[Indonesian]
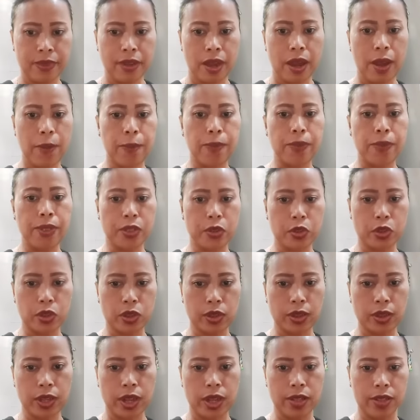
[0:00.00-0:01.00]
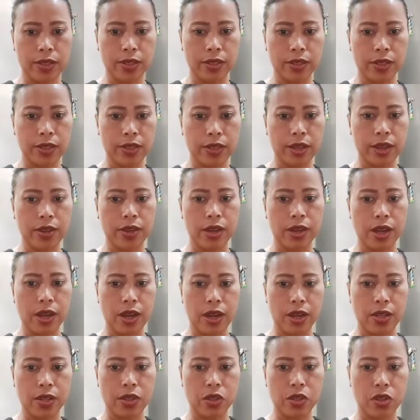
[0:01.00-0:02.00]
habis total dan gak
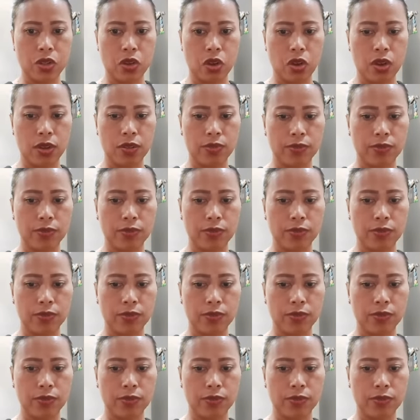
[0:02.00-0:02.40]
ada stok